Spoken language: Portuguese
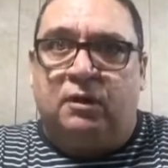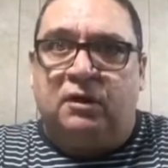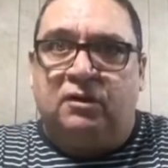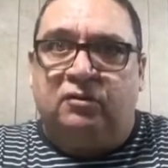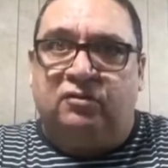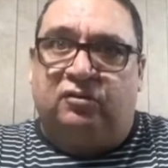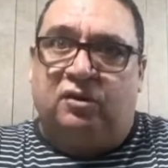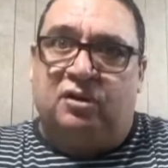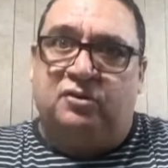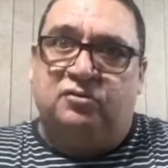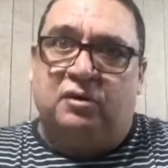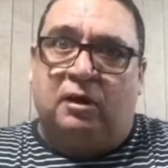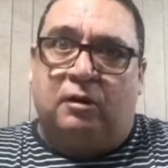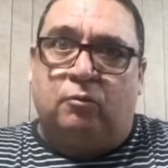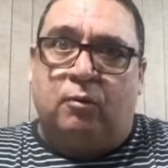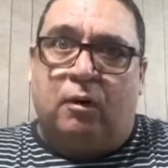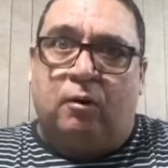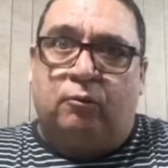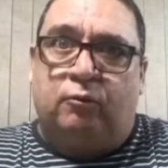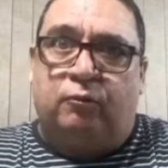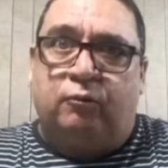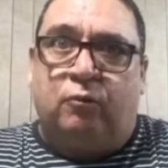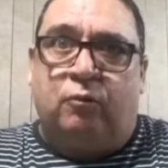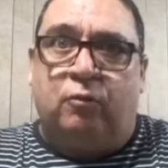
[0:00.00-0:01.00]
seja
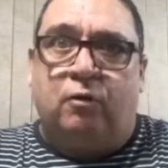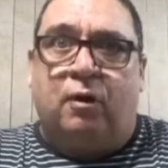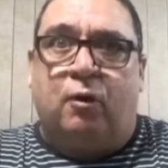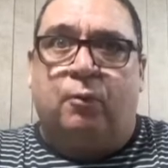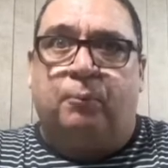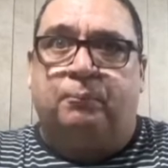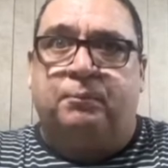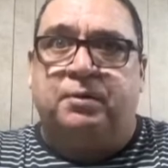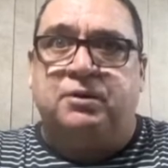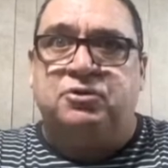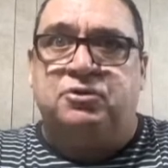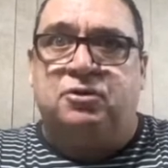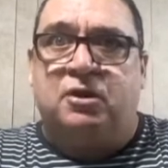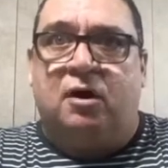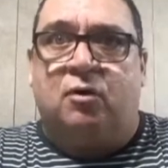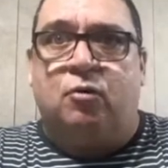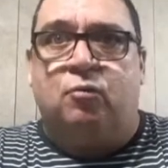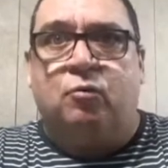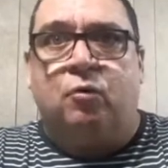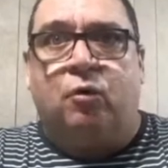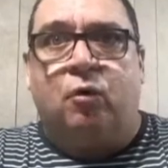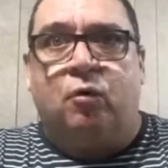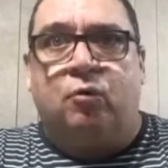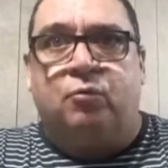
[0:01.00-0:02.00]
qual for a
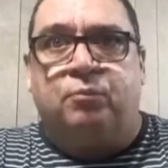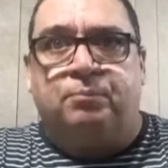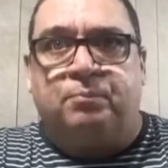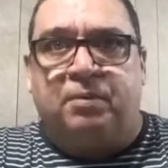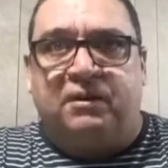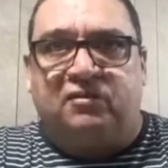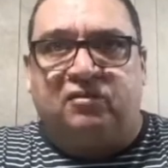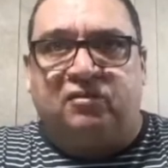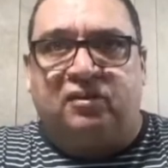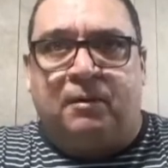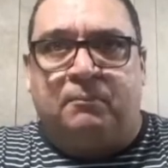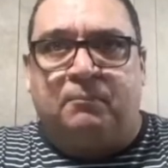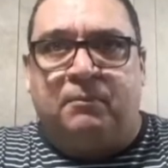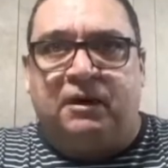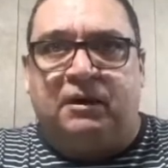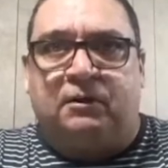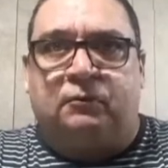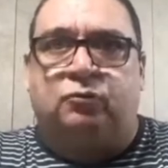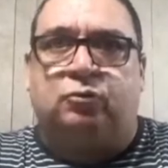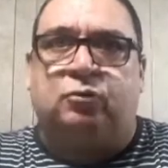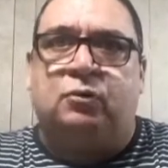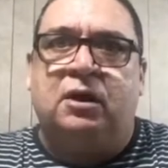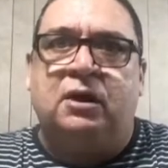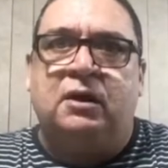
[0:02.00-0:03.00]
opinião ou o
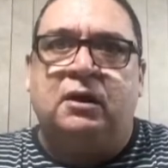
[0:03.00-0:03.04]
pensamento,